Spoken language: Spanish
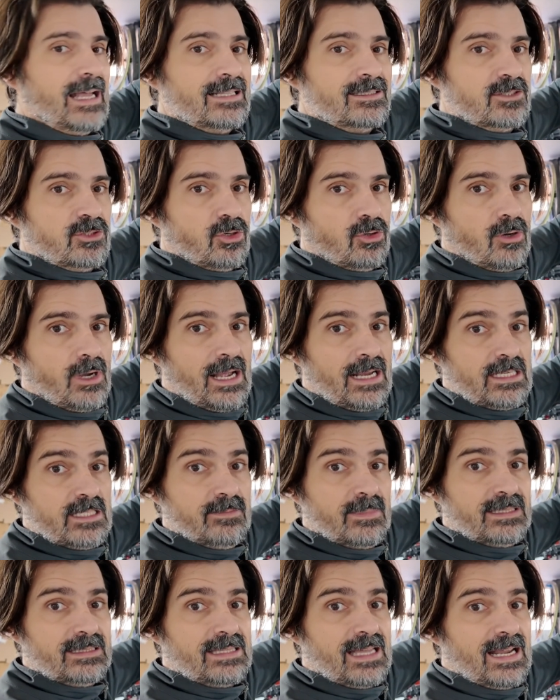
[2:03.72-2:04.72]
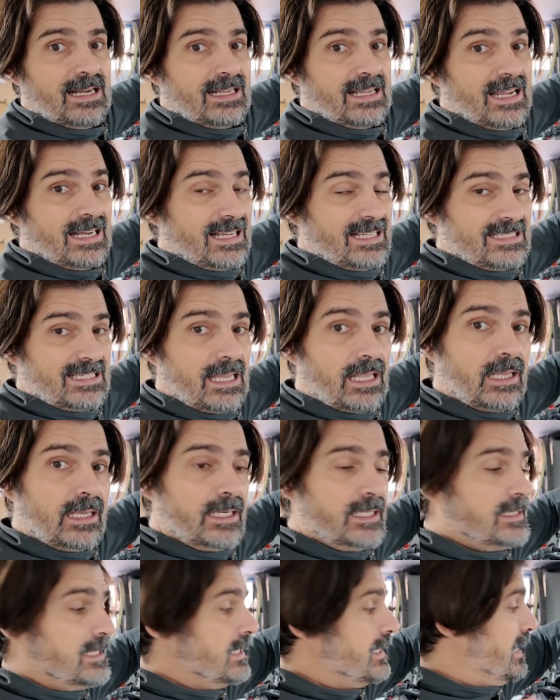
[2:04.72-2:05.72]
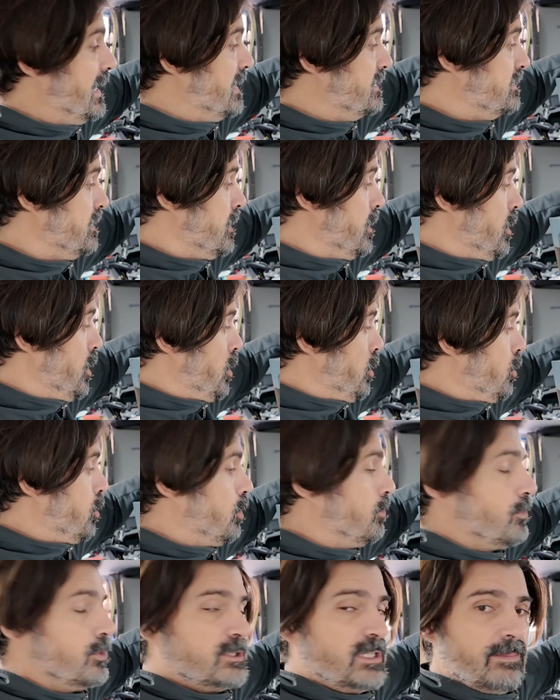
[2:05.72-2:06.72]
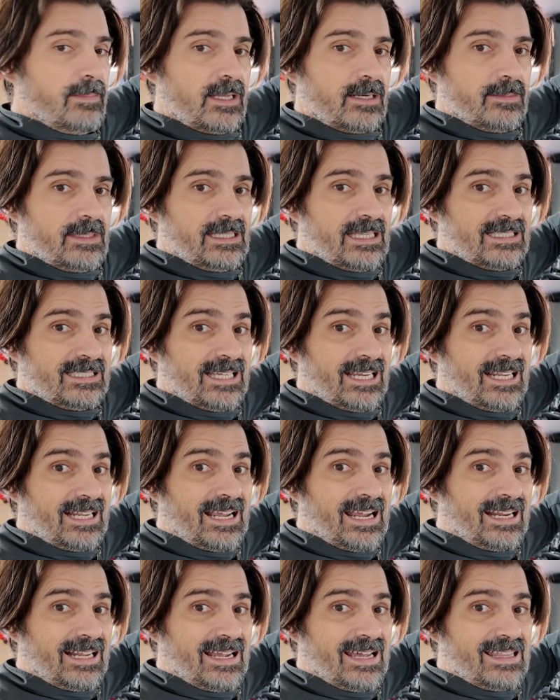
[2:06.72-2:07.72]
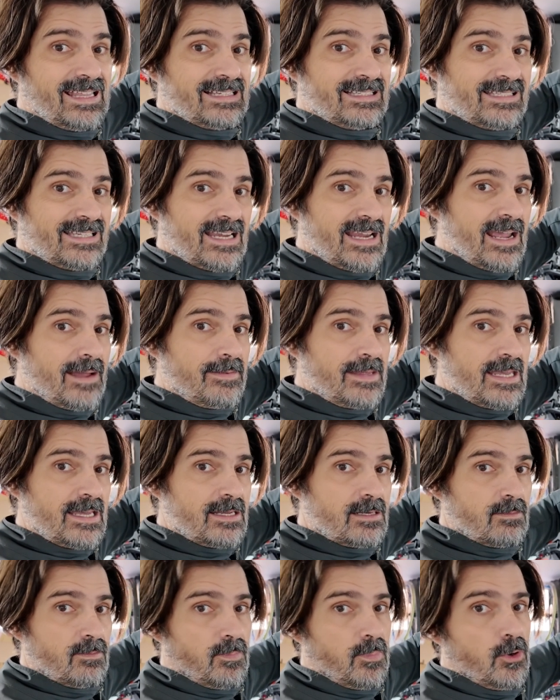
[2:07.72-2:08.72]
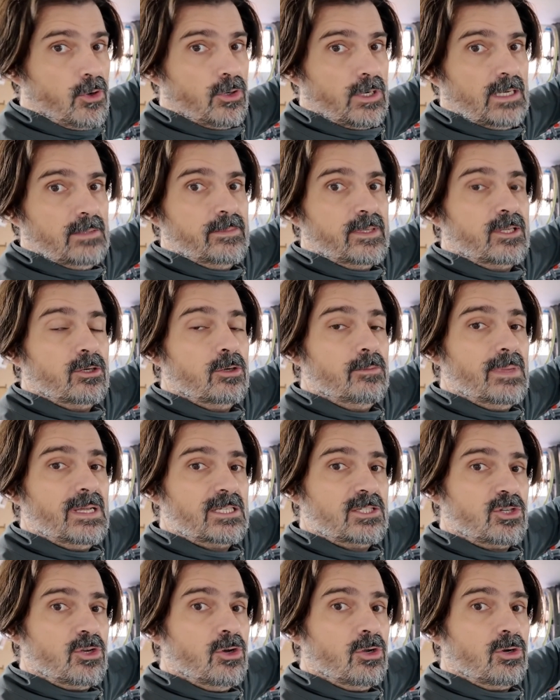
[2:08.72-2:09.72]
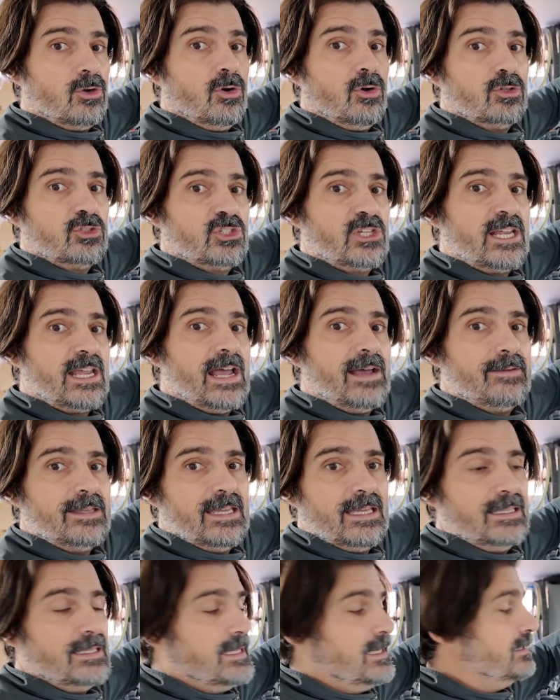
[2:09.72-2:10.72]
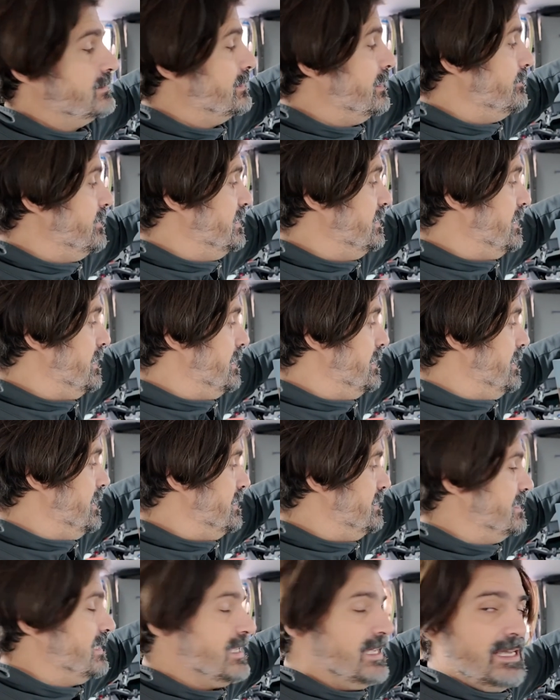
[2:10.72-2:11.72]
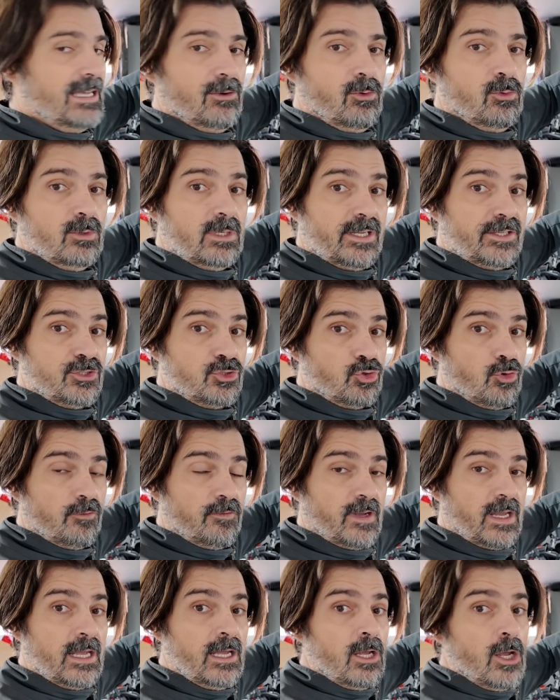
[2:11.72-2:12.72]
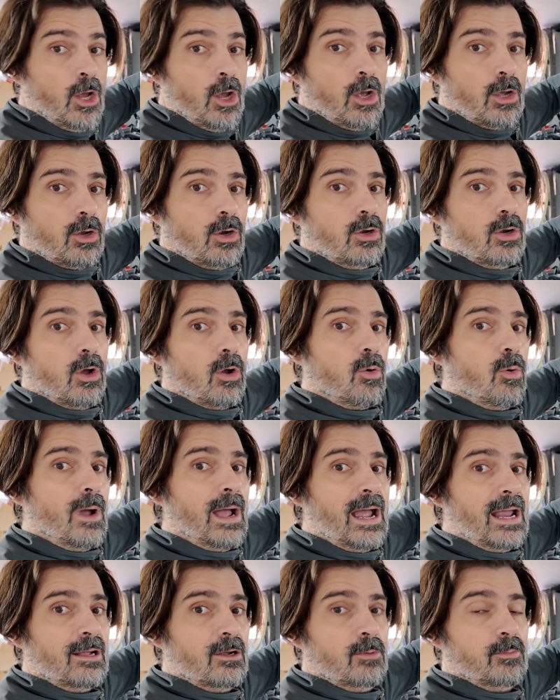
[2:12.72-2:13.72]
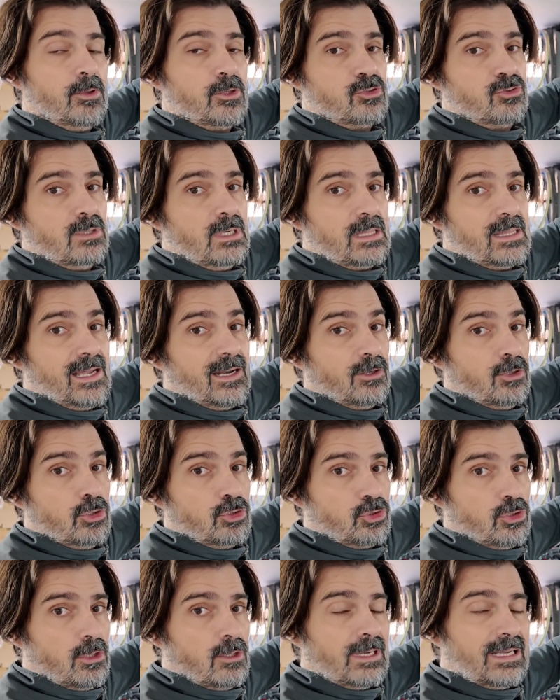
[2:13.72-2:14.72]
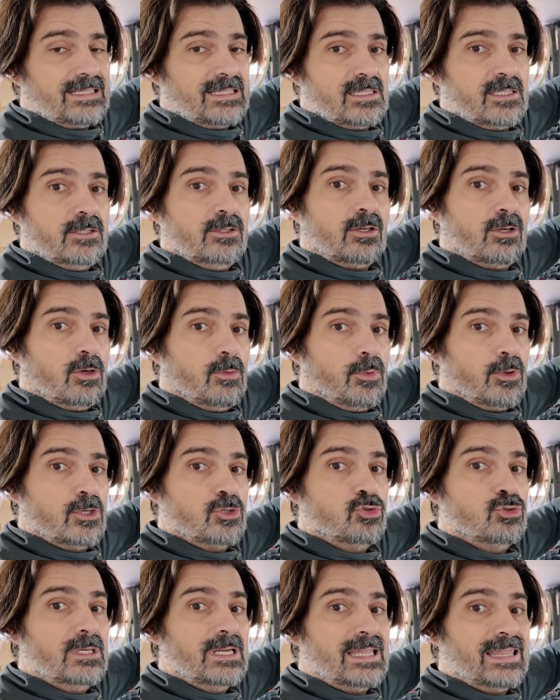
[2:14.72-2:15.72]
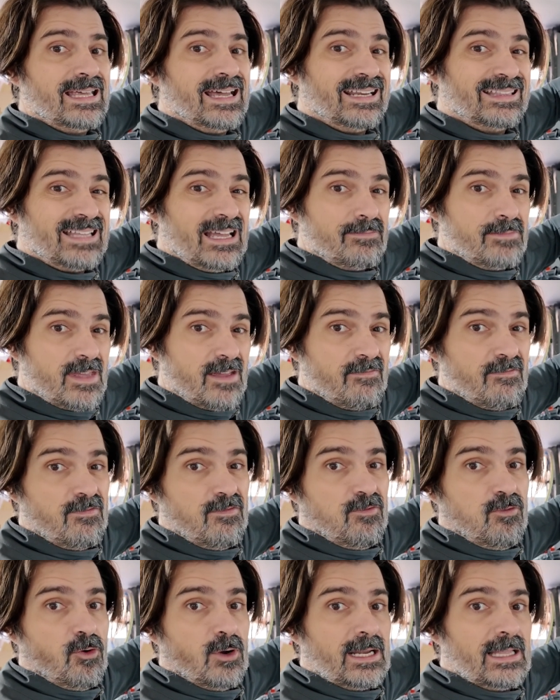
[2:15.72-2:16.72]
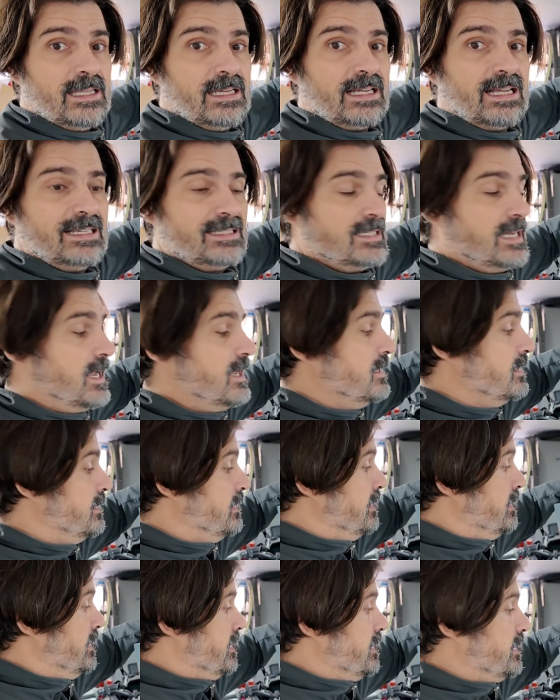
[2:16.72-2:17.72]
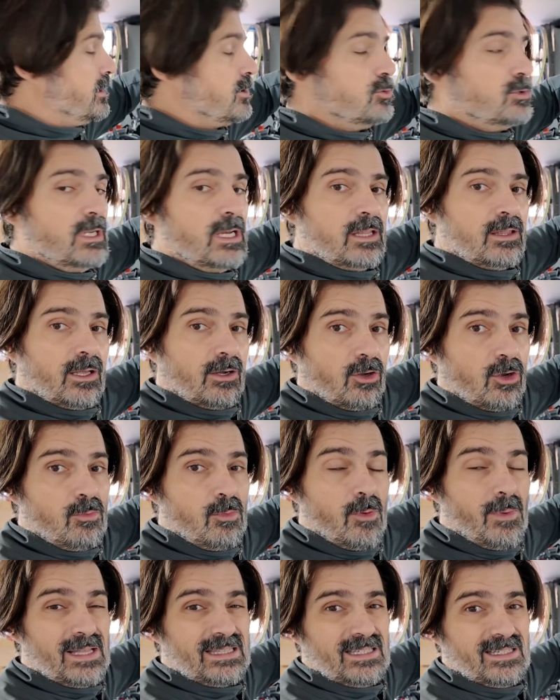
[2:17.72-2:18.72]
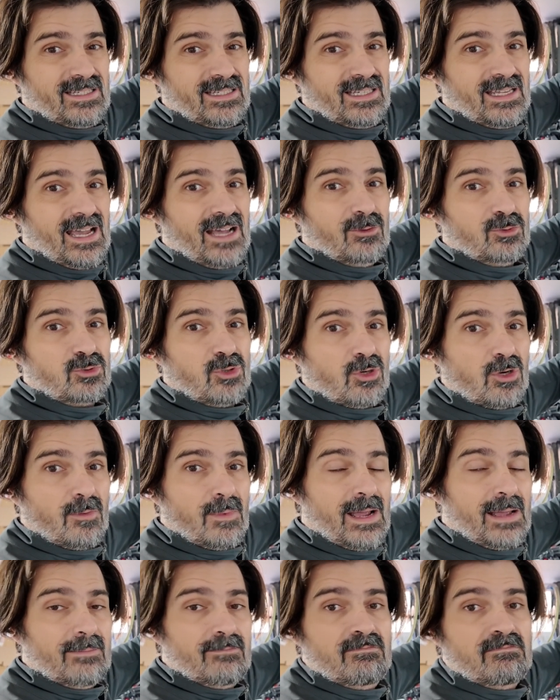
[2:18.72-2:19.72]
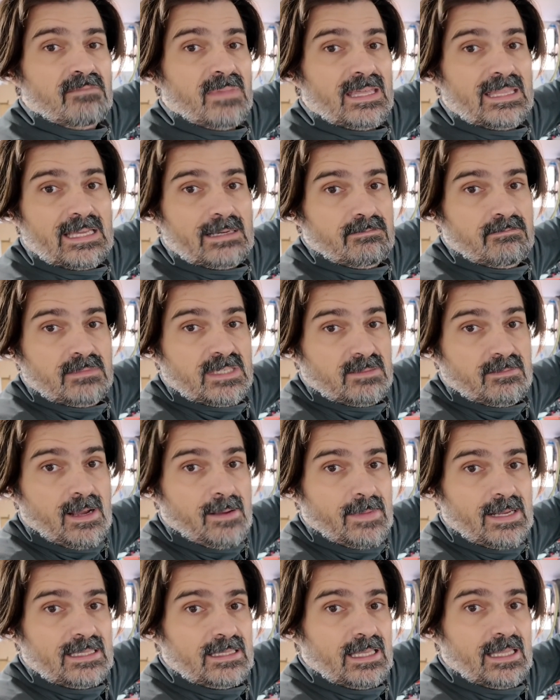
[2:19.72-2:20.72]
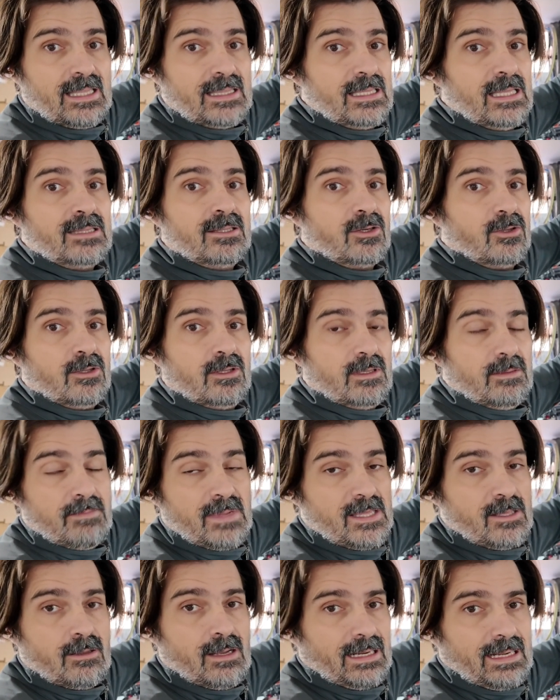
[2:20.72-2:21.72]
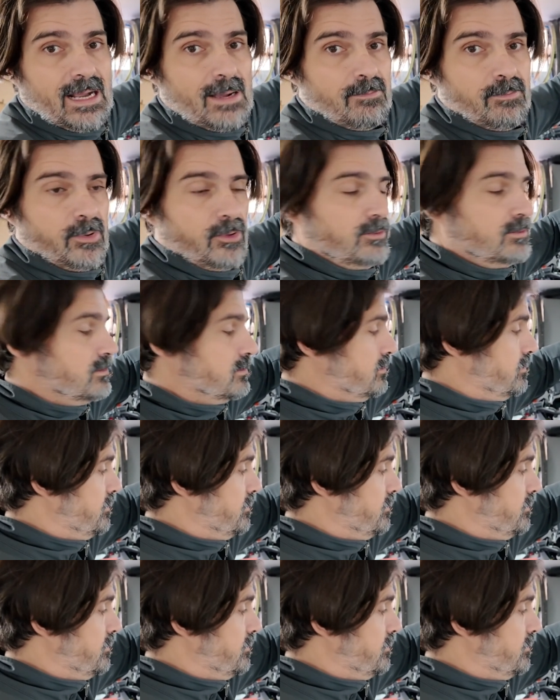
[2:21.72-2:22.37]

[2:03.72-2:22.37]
tanto alimentar cargas en críticas, como te permite ser cargada, sea bien por el microinversor o sea bien directamente desde un enchufe. Con lo cual lo podéis utilizar no solo en casa, sino que lo podéis utilizar también fuera de casa y utilizarlo como batería autónoma mismamente dentro de medio del campo.